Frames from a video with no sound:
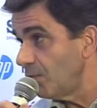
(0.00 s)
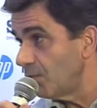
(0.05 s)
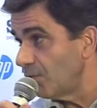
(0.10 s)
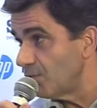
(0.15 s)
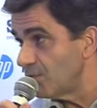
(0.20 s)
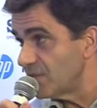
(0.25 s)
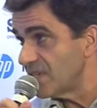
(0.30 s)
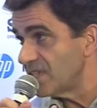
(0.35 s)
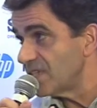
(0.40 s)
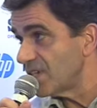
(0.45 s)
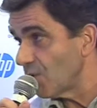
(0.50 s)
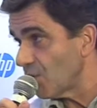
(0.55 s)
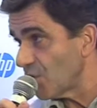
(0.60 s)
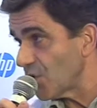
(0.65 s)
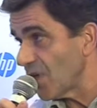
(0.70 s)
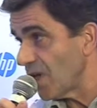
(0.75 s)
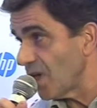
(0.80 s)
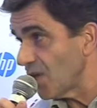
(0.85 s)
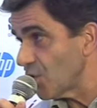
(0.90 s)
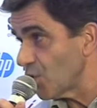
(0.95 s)
vous étiez en
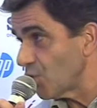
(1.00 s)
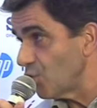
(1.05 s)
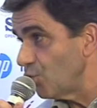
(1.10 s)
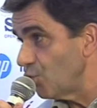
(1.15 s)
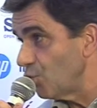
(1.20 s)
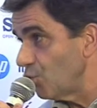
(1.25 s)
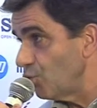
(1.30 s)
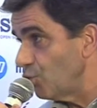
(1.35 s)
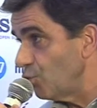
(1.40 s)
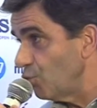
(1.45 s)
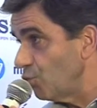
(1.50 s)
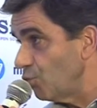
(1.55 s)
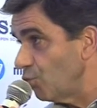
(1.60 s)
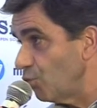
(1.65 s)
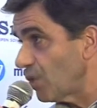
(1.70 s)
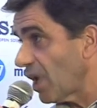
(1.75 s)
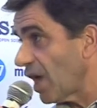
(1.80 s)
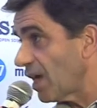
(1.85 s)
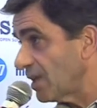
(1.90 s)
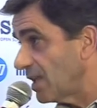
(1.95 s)
charge du du,
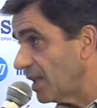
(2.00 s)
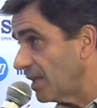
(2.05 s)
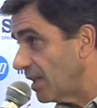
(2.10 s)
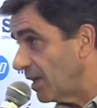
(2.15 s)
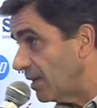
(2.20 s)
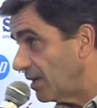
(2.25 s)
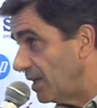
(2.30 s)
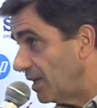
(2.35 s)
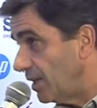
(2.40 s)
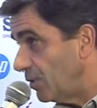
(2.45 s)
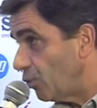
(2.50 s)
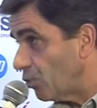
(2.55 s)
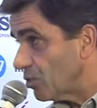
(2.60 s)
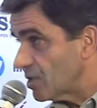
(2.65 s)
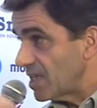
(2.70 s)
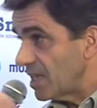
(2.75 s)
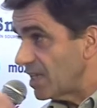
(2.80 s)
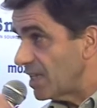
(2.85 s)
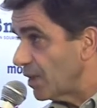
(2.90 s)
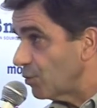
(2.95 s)
track data, donc
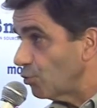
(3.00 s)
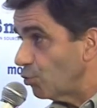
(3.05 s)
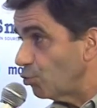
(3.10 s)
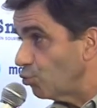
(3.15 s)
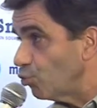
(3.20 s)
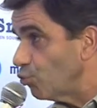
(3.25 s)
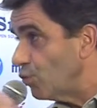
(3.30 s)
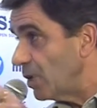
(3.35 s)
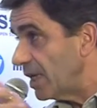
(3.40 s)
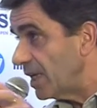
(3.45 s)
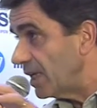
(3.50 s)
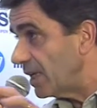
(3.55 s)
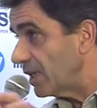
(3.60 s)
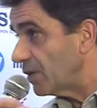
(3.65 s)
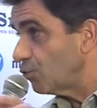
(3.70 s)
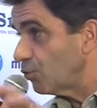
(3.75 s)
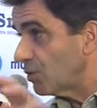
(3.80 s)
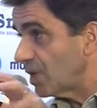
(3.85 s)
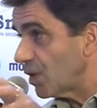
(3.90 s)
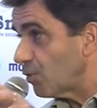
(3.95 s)
c'est-à-dire de tous les,
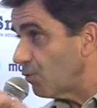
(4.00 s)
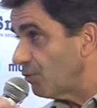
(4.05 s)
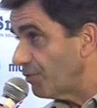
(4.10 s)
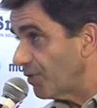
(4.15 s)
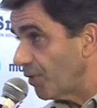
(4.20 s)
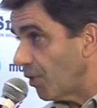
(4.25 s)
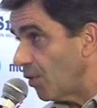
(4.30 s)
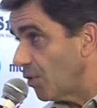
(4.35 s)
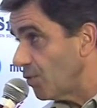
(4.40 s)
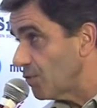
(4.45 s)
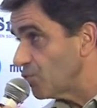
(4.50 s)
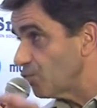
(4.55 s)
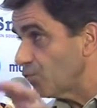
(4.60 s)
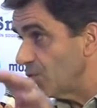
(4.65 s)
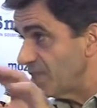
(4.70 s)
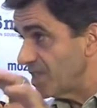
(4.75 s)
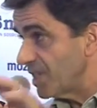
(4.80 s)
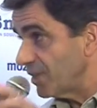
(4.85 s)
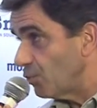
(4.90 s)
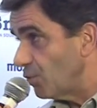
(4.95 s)
toutes les conférences, tous
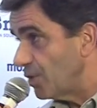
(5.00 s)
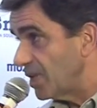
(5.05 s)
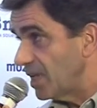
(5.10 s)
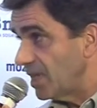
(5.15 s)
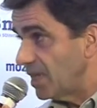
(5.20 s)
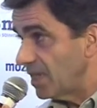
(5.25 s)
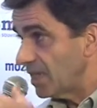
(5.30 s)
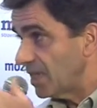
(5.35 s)
les ateliers